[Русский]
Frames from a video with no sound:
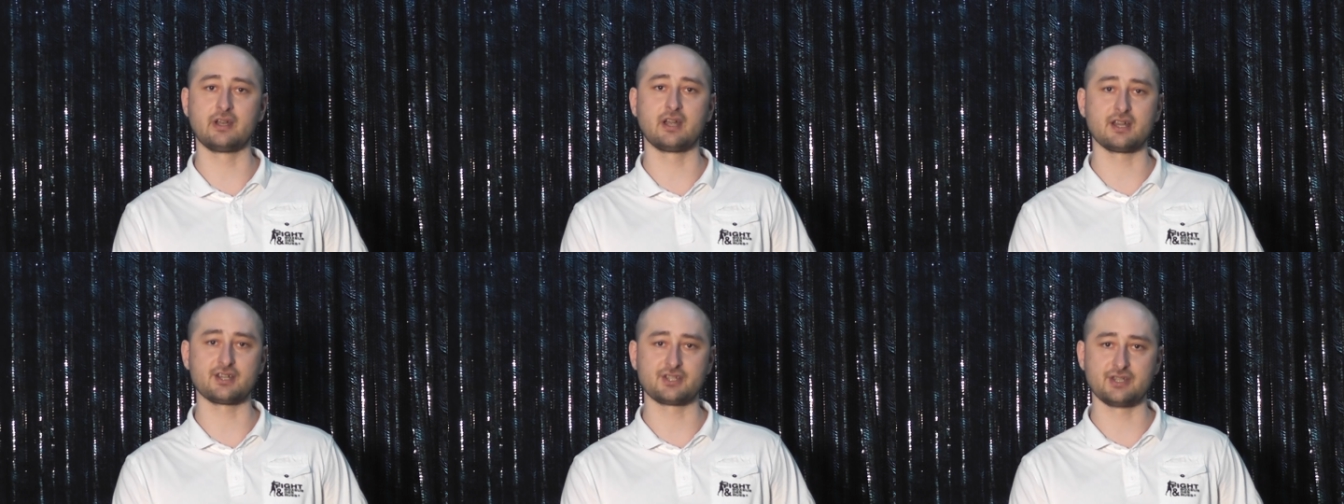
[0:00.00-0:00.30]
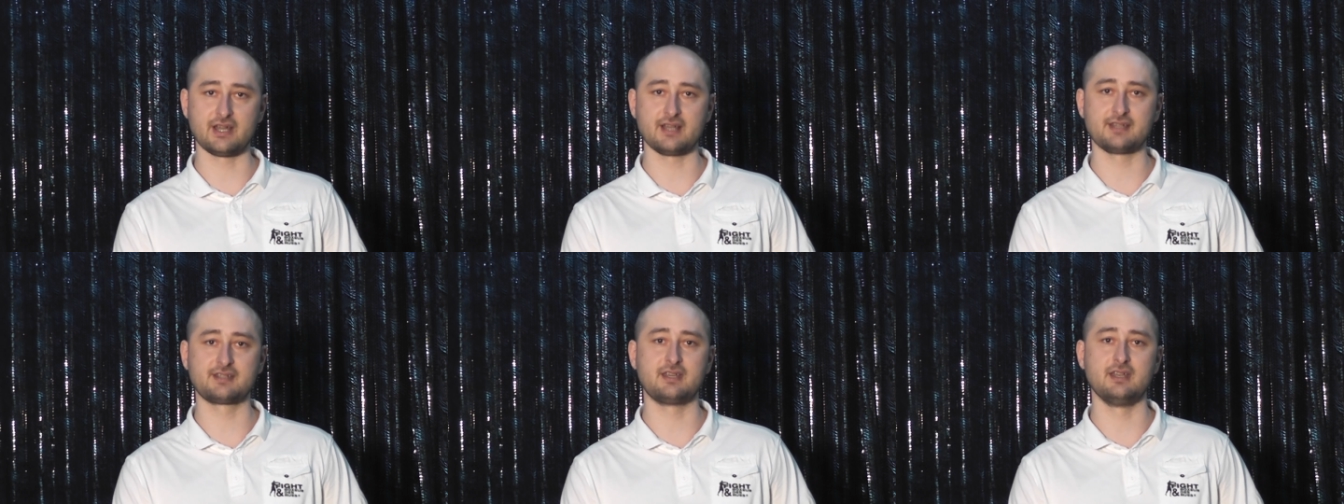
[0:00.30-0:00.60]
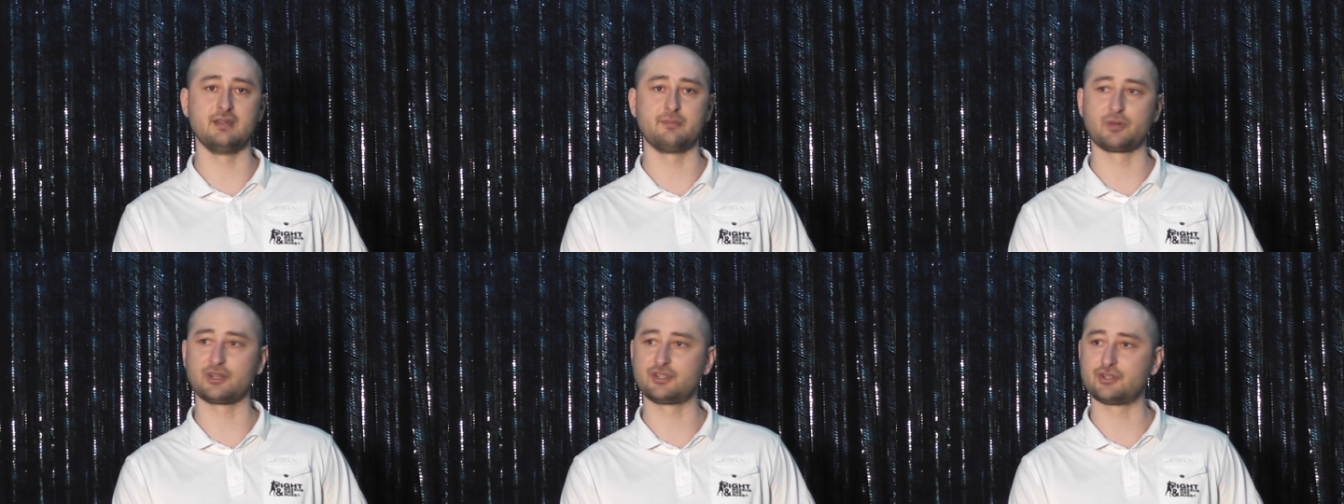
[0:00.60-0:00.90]

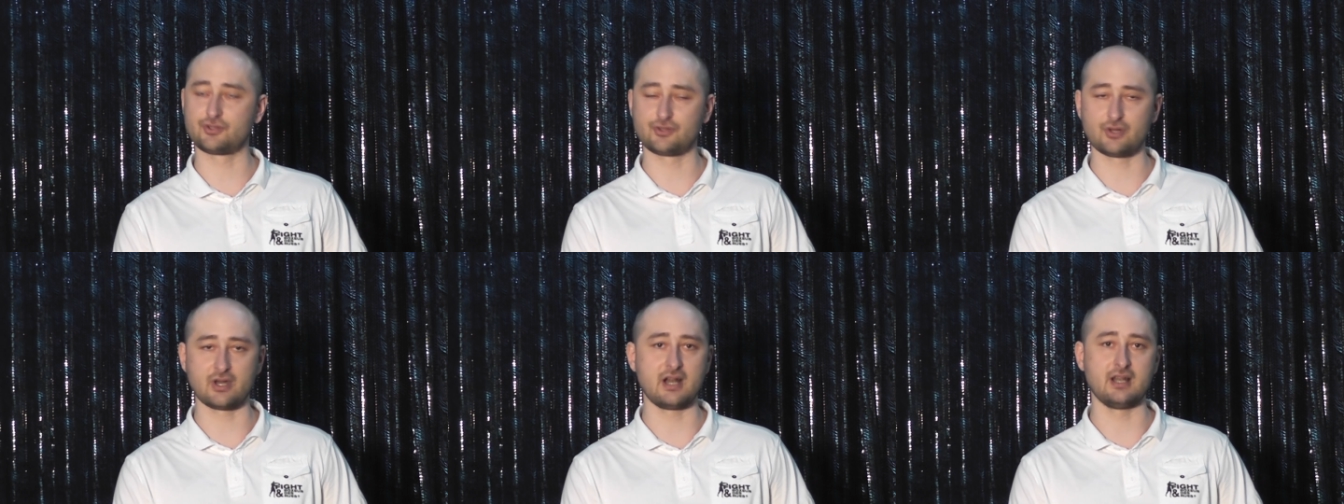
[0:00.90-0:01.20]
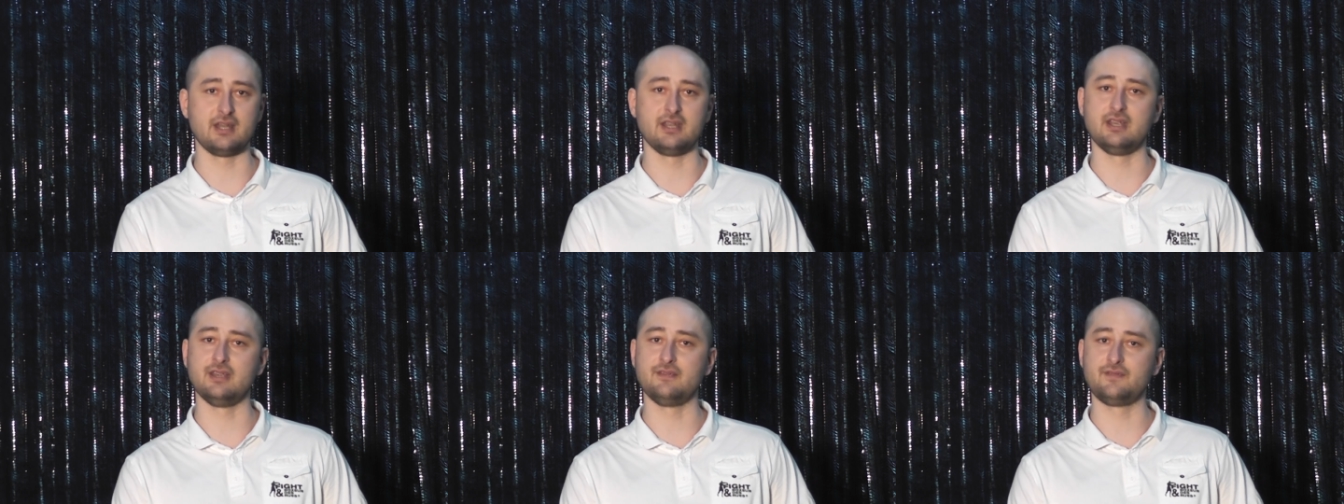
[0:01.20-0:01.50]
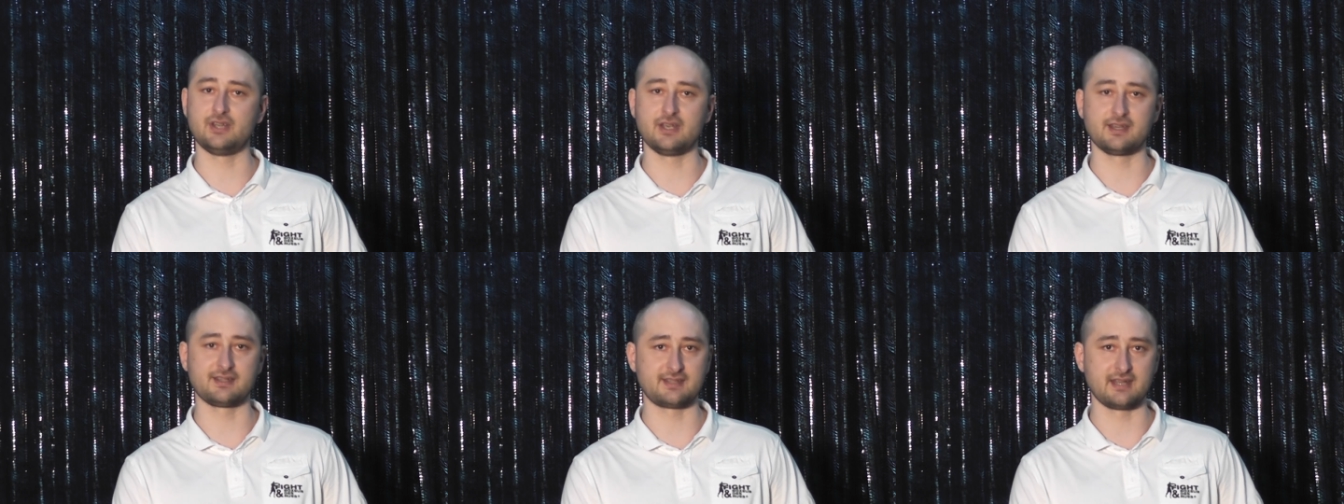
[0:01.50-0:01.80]
гражданские, процессуальные и
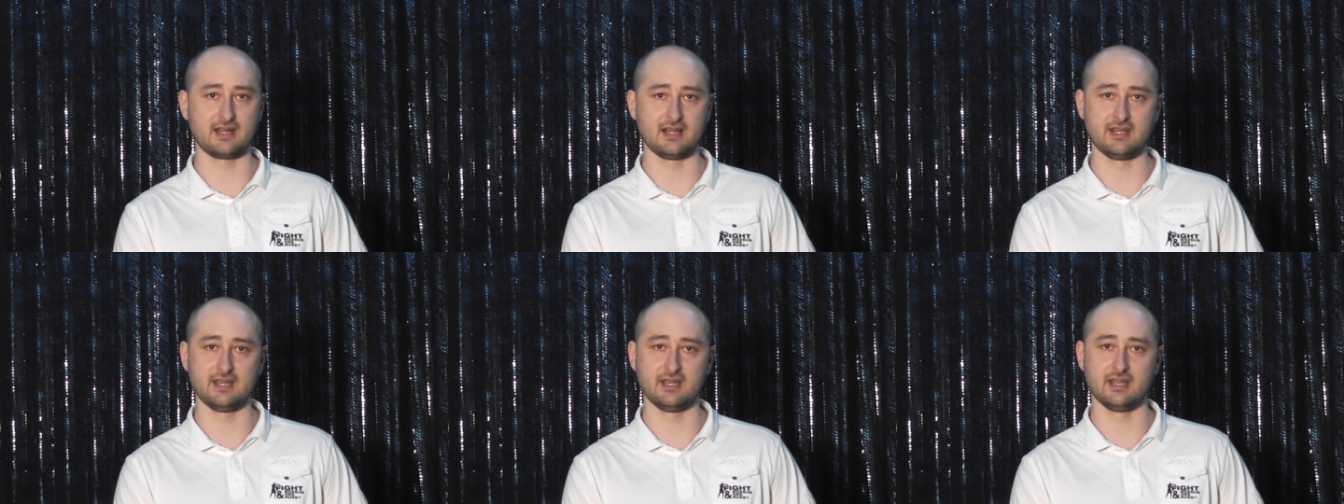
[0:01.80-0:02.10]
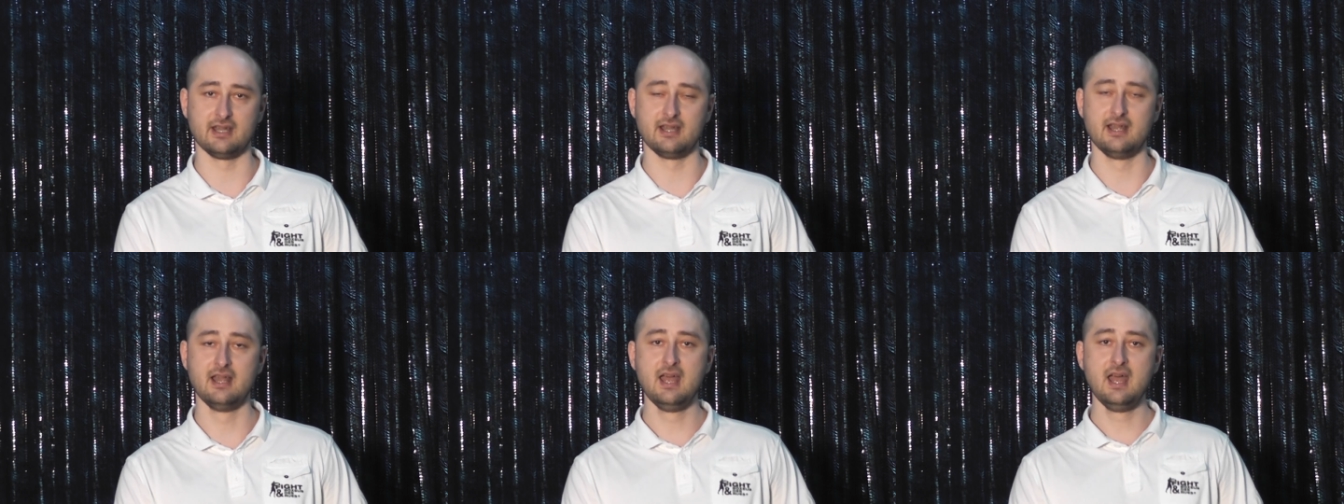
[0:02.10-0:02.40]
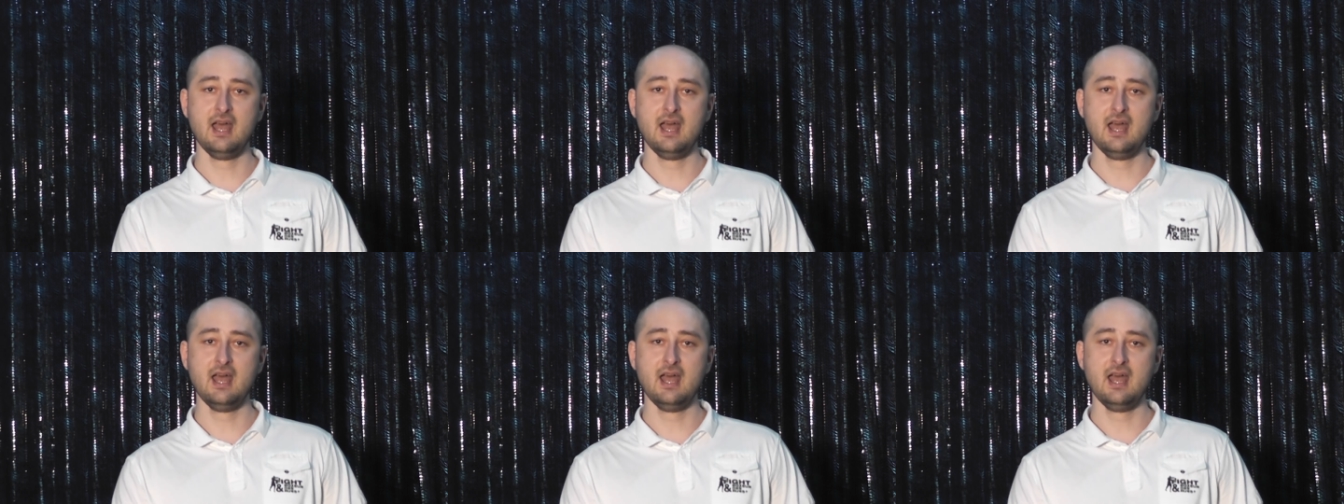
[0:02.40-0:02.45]
все остальные.